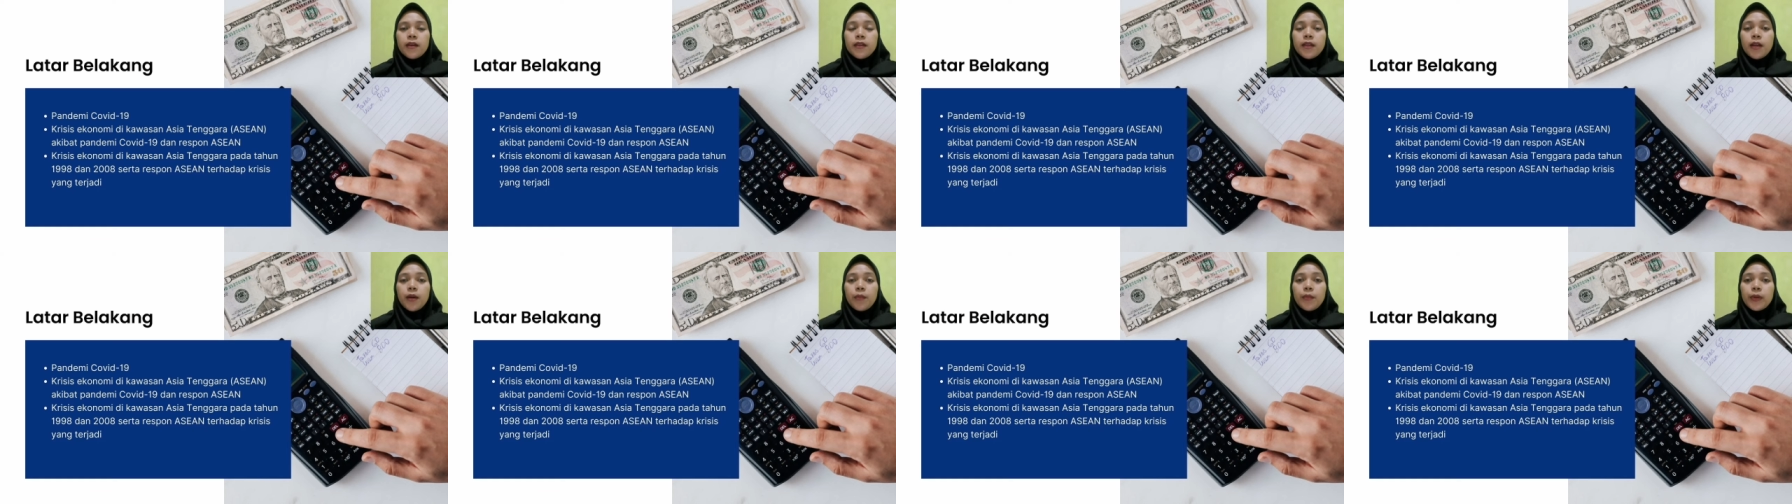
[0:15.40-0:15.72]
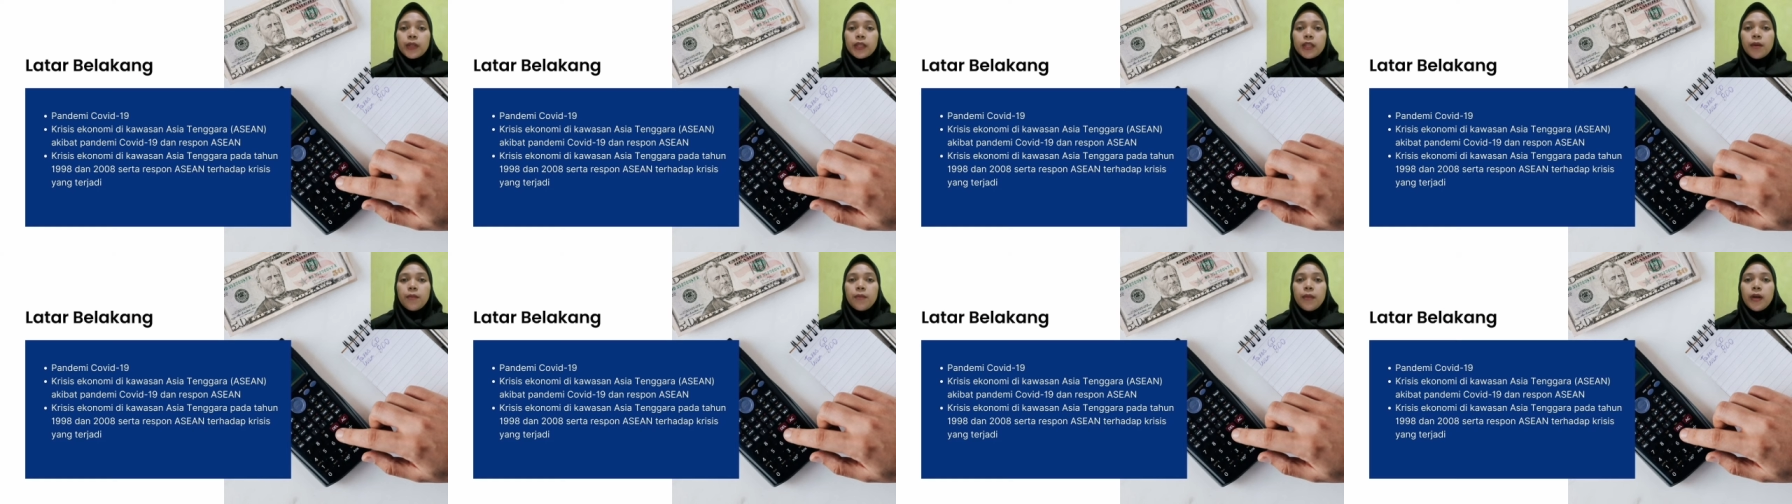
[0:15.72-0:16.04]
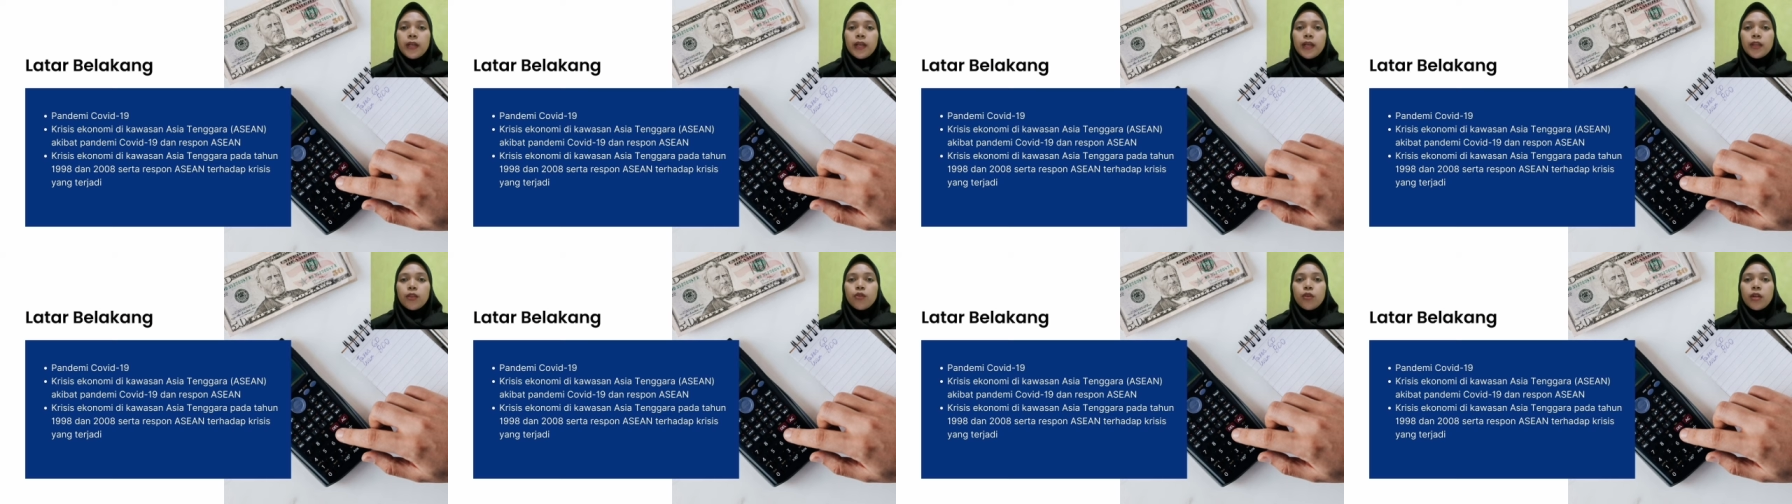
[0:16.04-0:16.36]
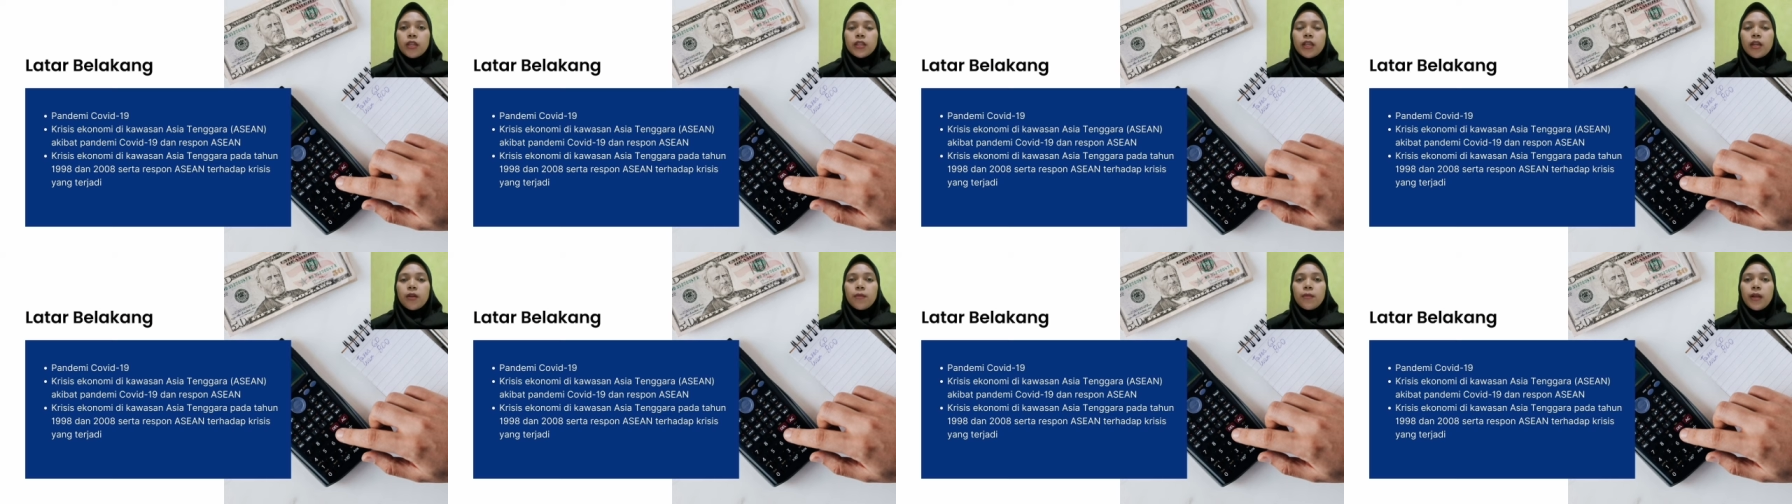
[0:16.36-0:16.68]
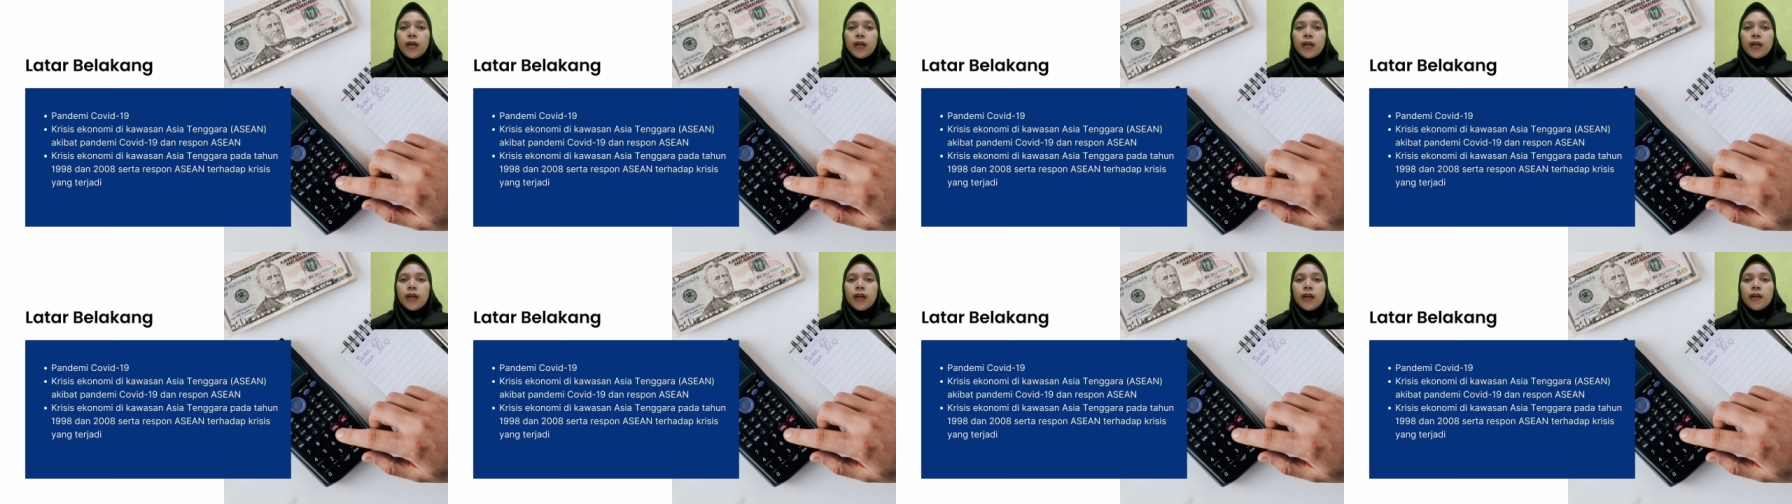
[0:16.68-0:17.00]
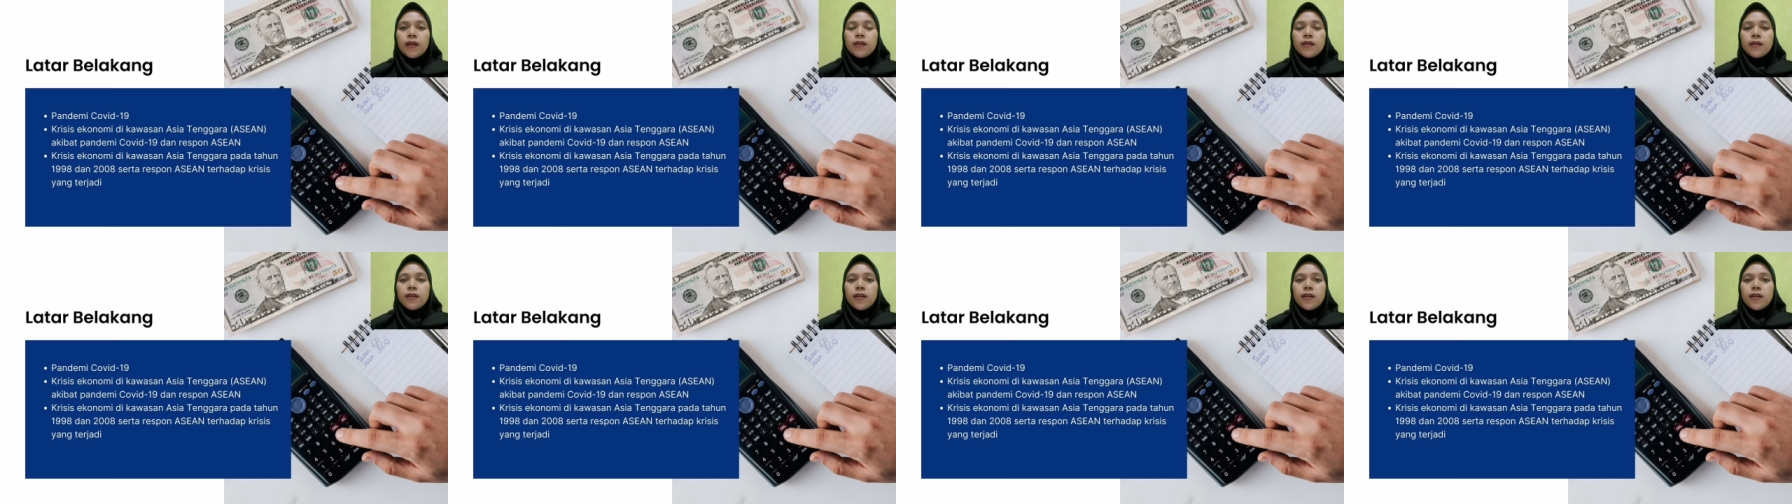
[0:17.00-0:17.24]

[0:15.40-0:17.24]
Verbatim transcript: Yang pertama yaitu latar belakang.